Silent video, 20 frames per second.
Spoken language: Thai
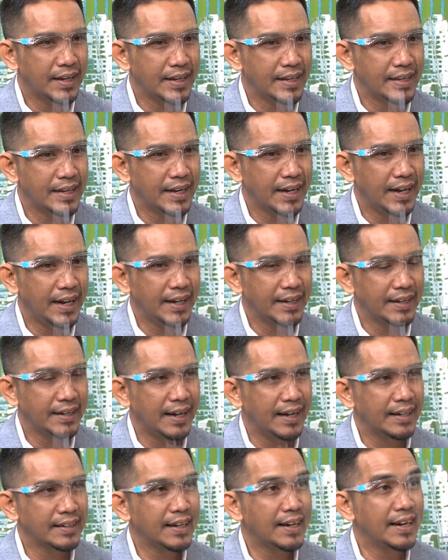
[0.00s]
กิจการ
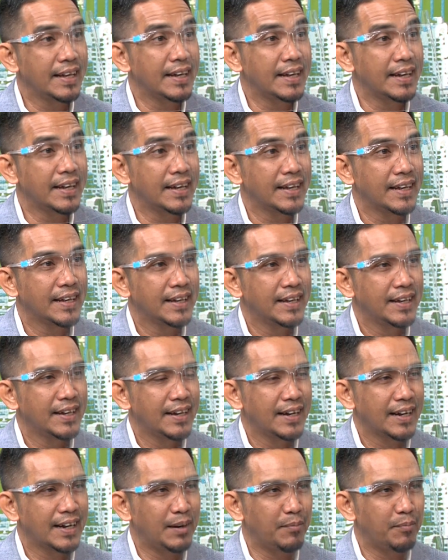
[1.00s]
ทางทะเล
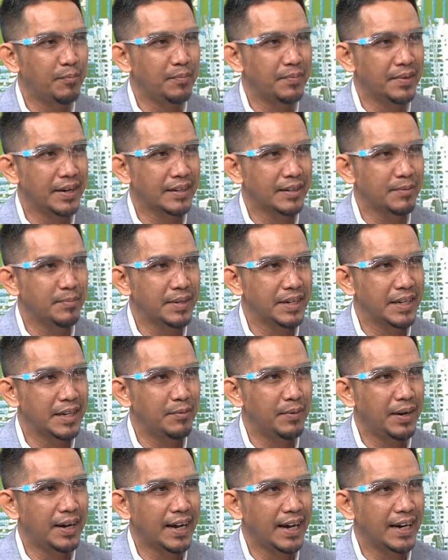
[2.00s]
กับรัฐมนตรี
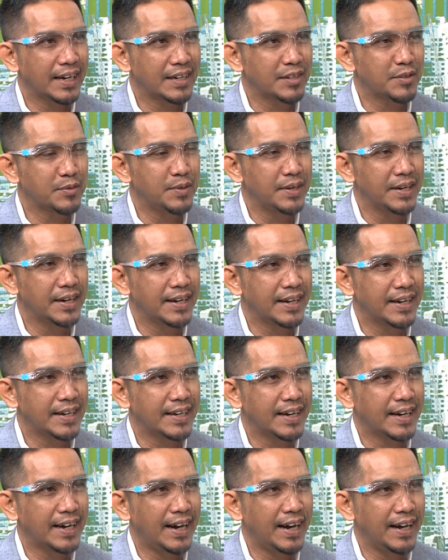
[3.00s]
ว่าการกระทรวงกิ
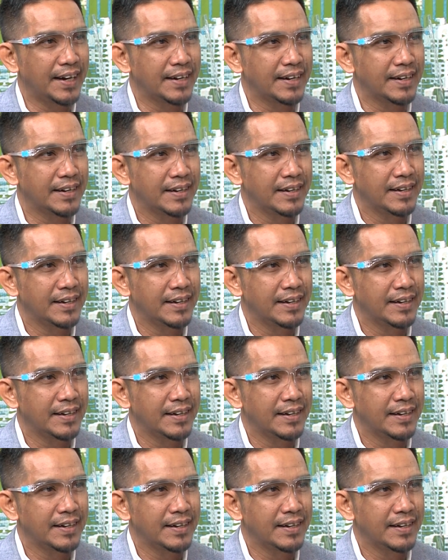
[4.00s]
จการ